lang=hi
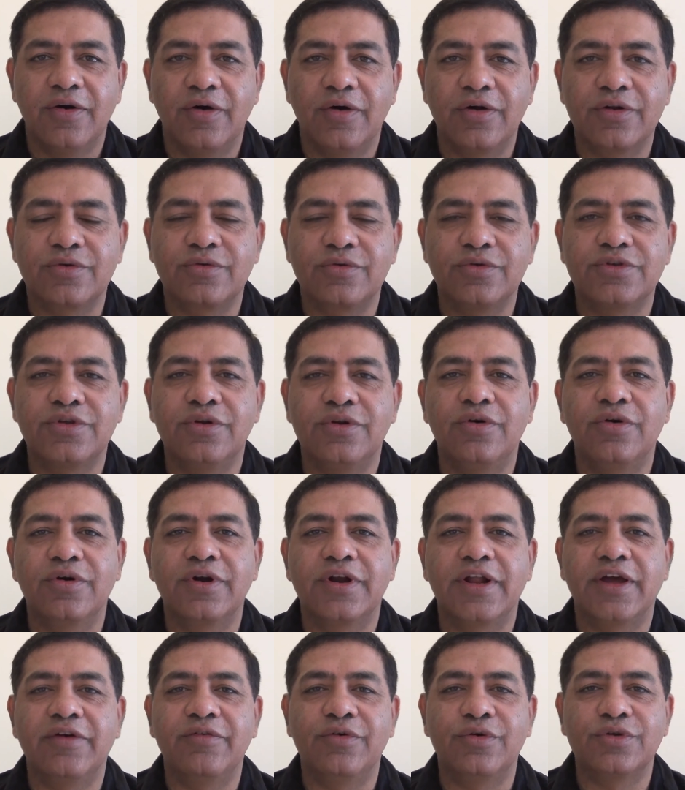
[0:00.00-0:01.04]
और कुछ लोग
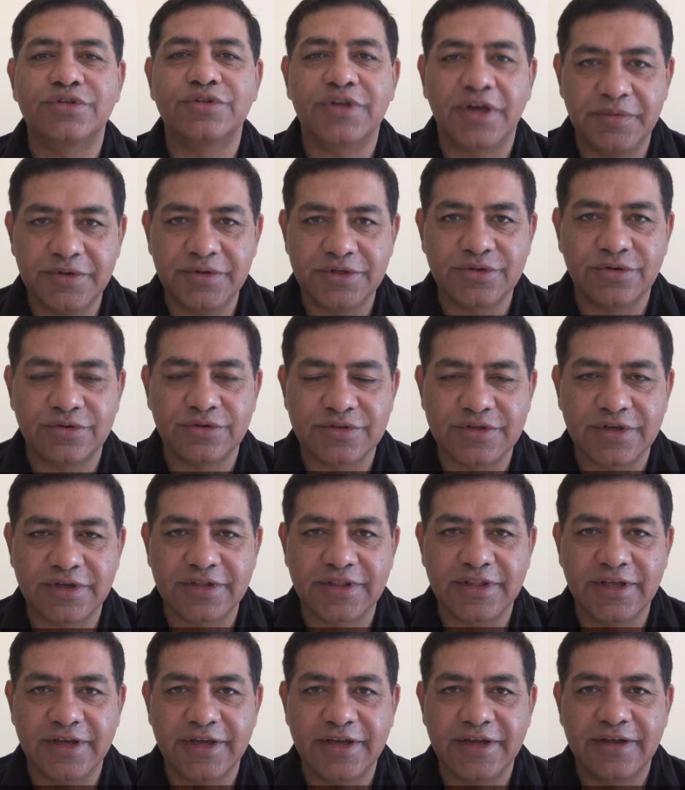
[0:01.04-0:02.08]
डाइवोर्स का भी सोच
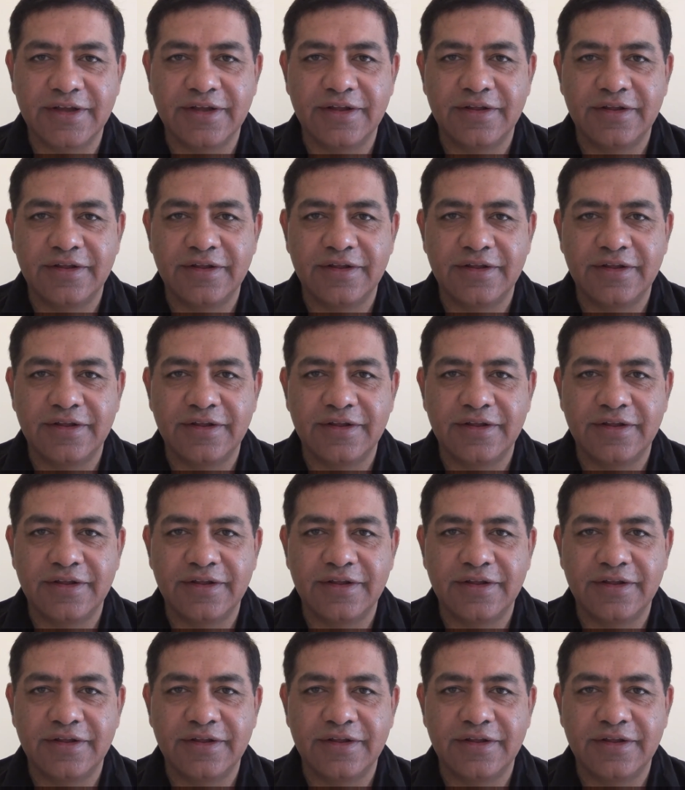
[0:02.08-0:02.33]
सकते हैं